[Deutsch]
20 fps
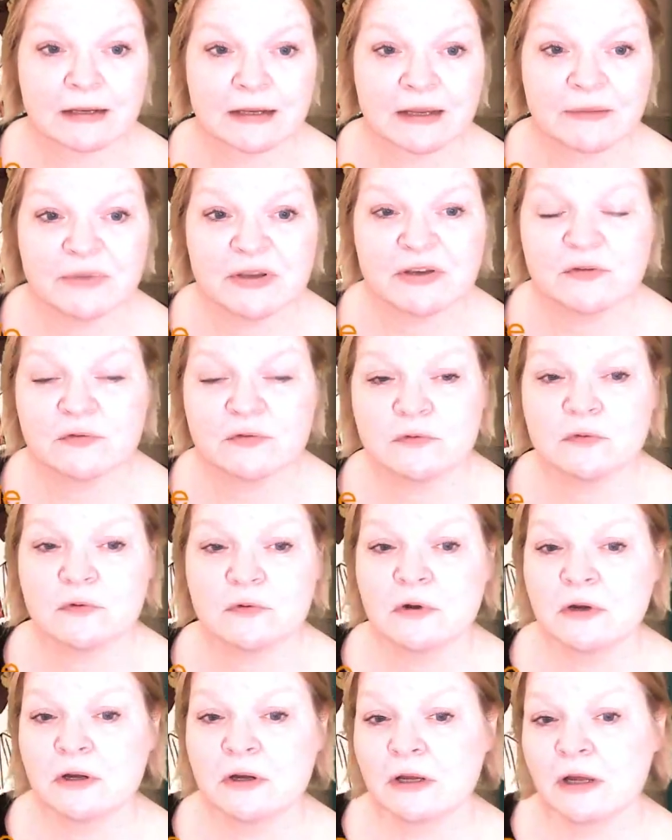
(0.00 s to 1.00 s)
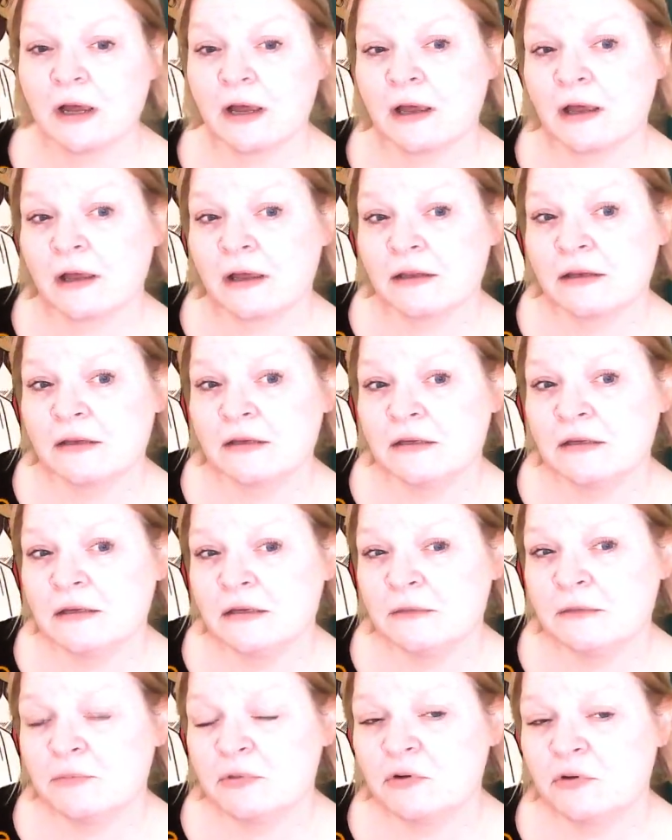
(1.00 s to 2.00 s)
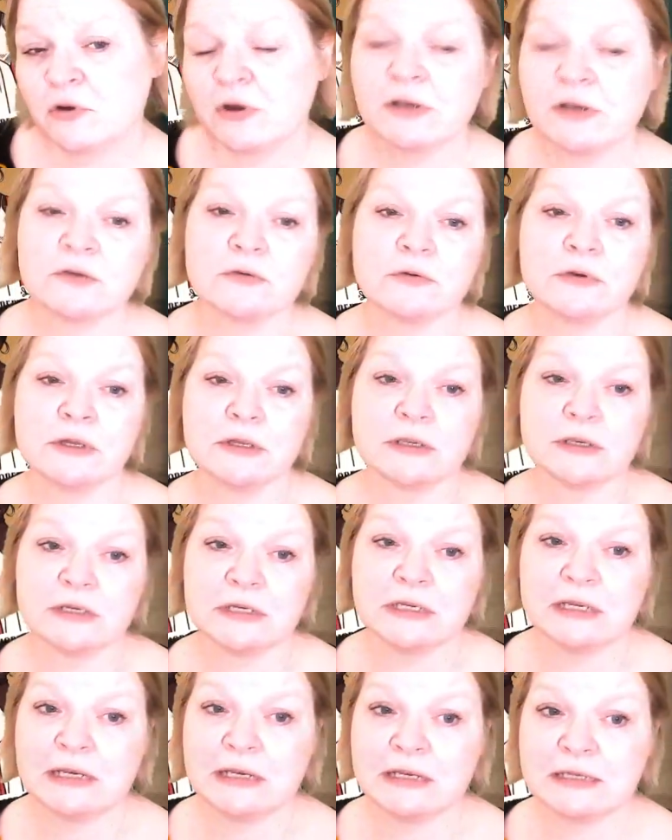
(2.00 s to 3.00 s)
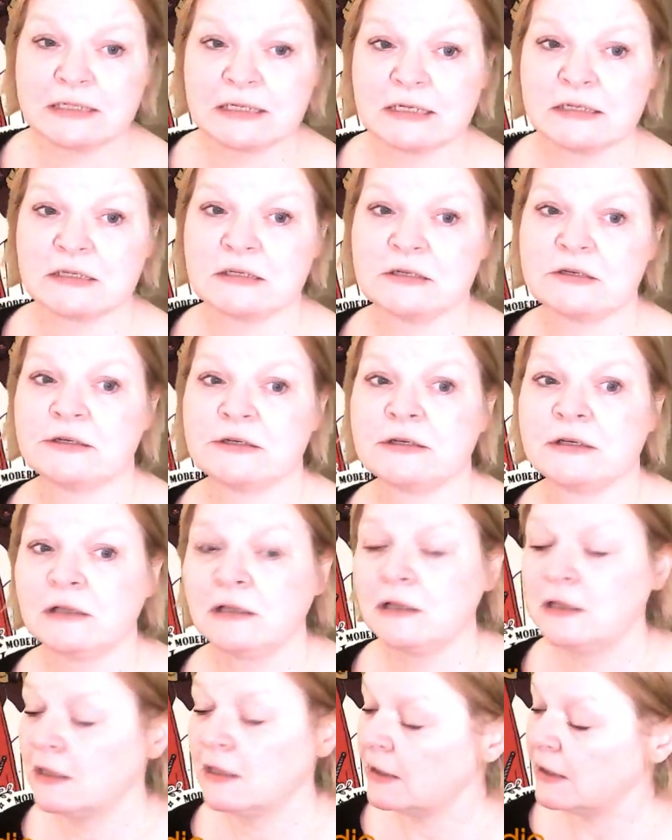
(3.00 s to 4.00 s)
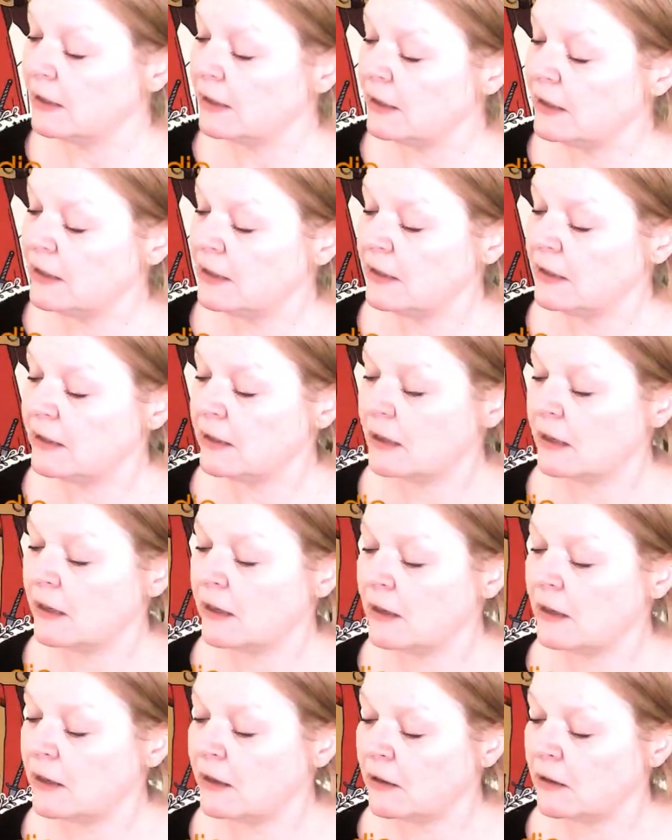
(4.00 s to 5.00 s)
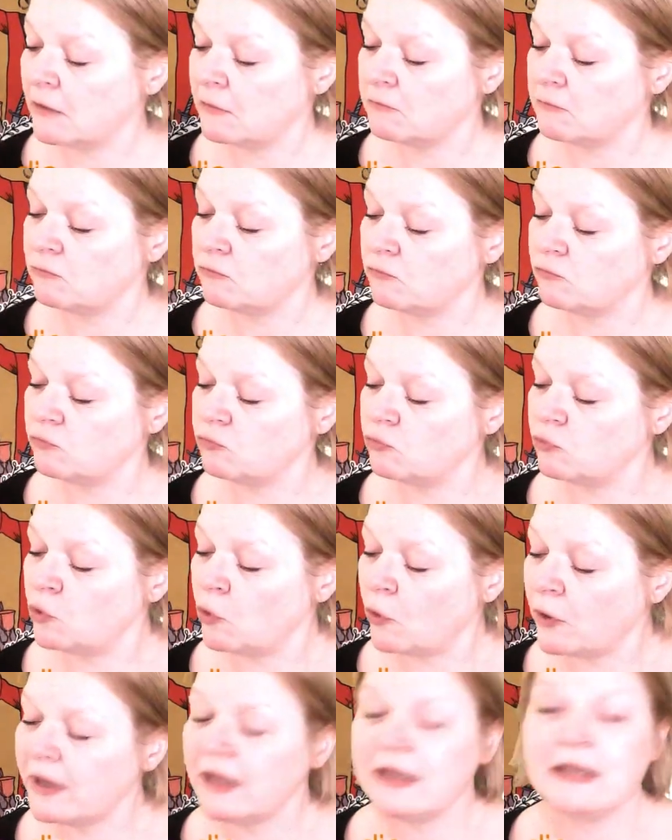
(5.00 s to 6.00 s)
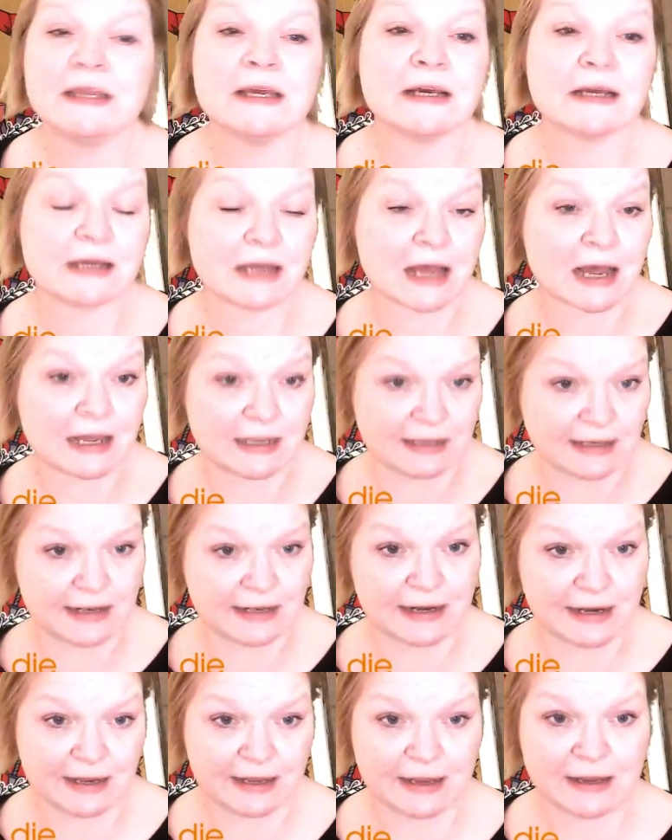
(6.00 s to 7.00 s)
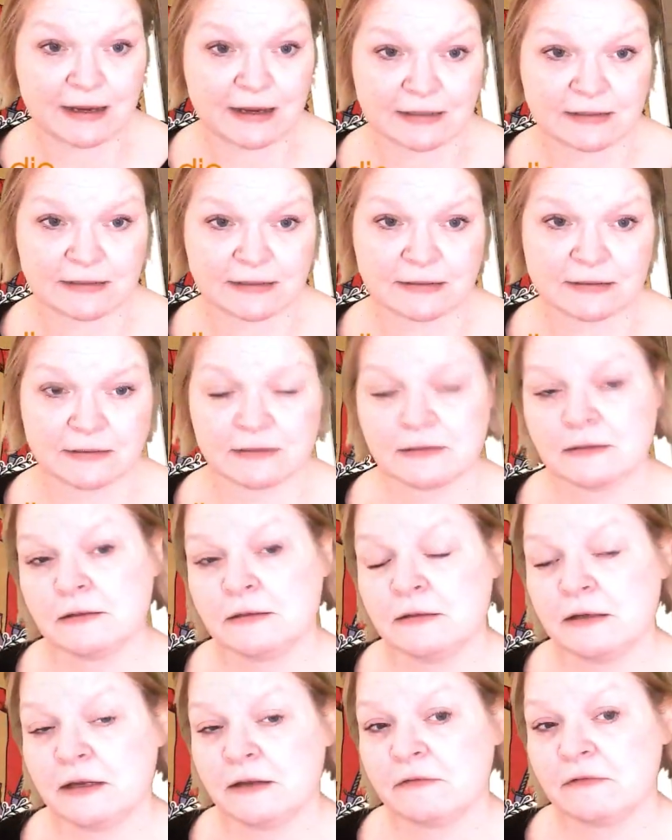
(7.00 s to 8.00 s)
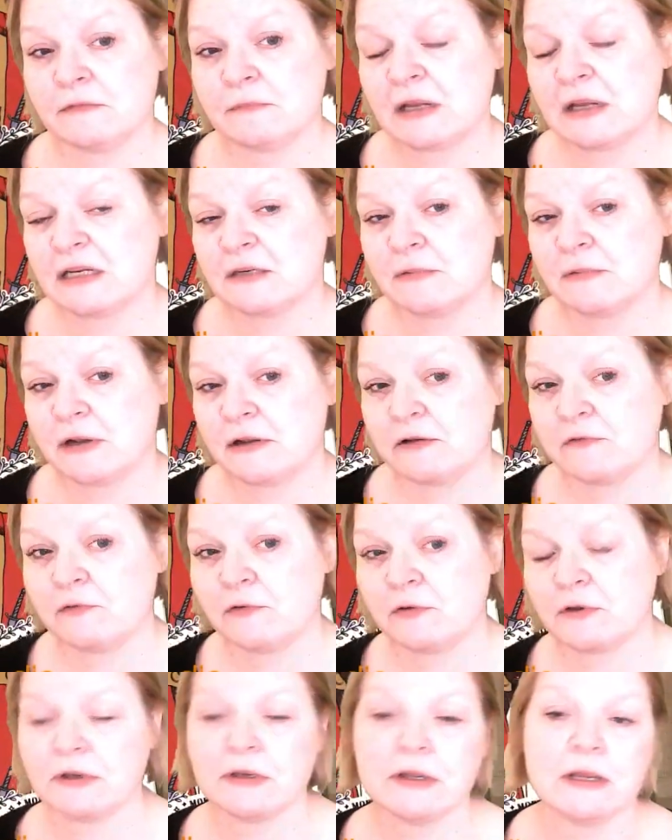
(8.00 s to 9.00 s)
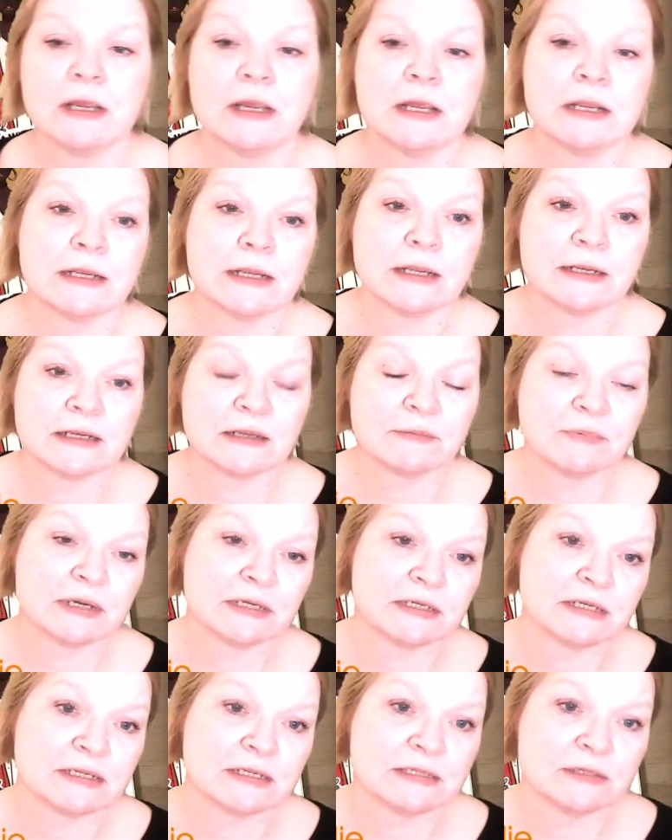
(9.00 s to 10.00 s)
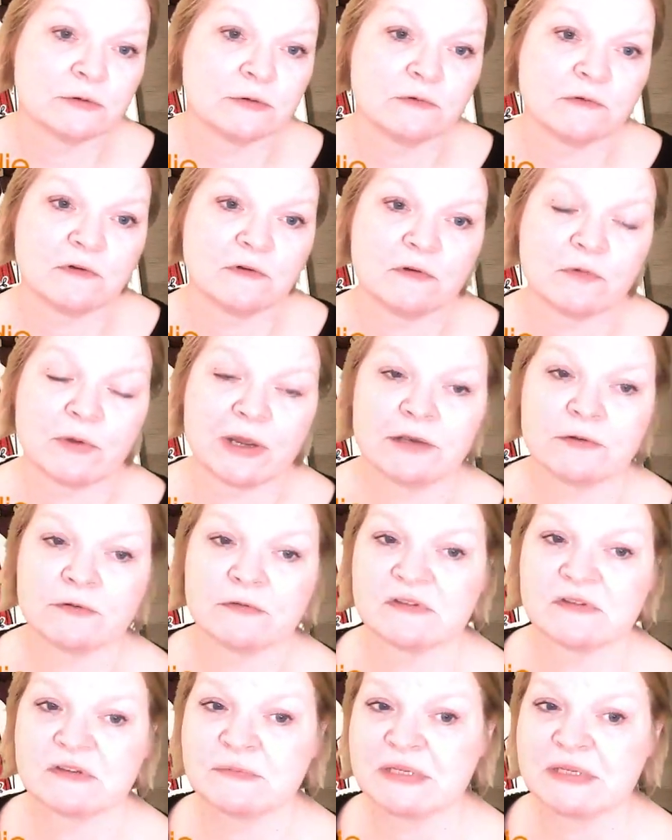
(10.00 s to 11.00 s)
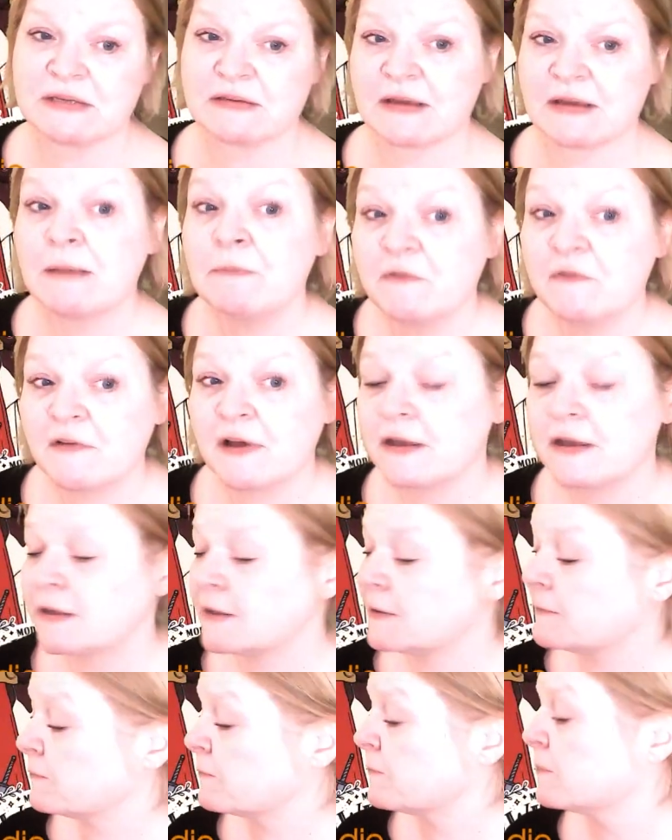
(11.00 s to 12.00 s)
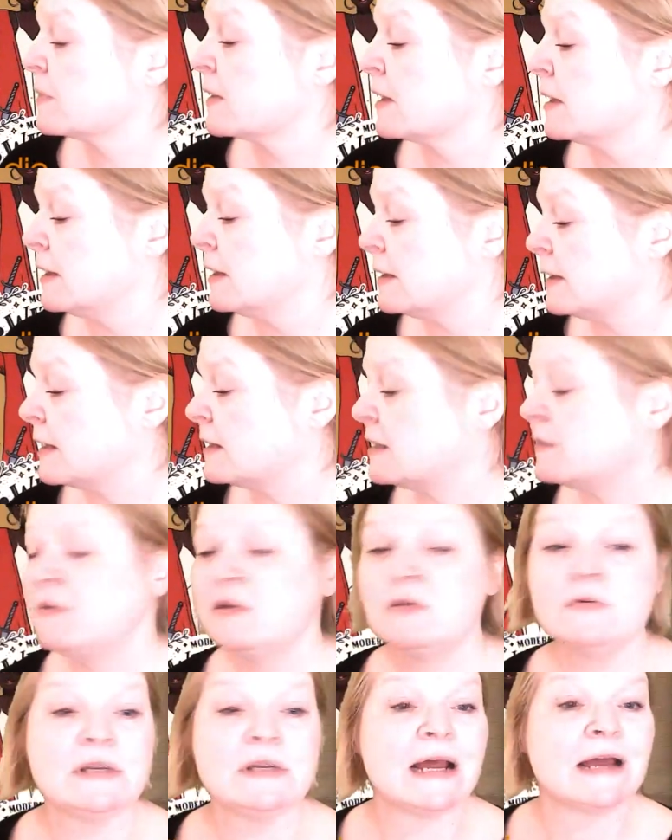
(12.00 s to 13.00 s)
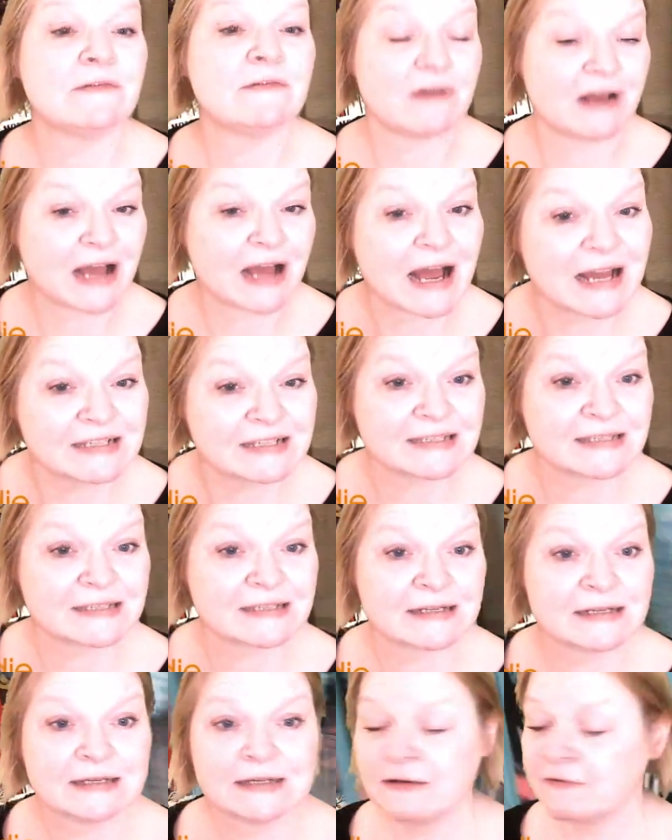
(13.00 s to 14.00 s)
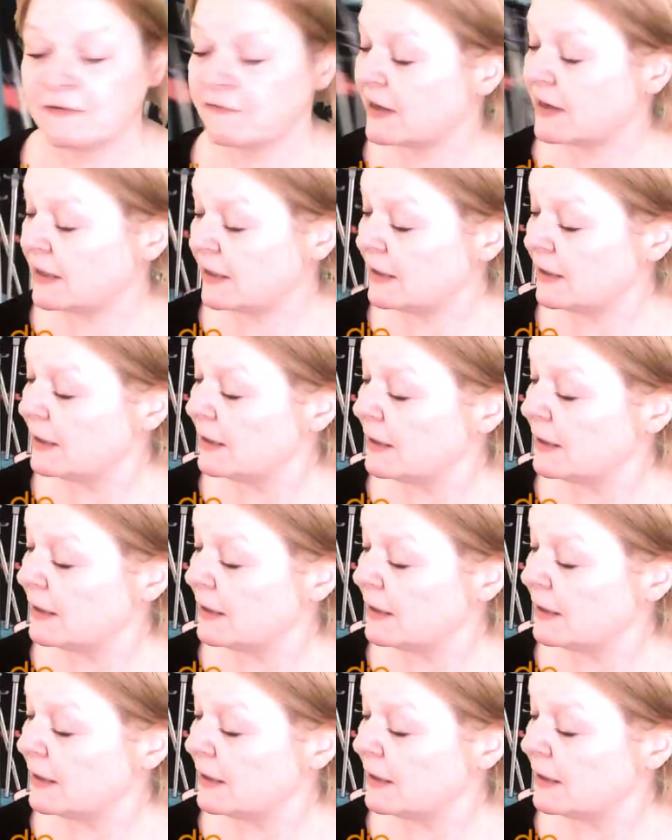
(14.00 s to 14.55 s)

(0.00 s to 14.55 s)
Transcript: damit du äh, die Bedeutungen, die Lisa Stirl äh, in, äh, neu in ihre Karten legt, die manchmal von der Interpretation von Wade und Smith abweichen, ja, damit du die einfach hast, weil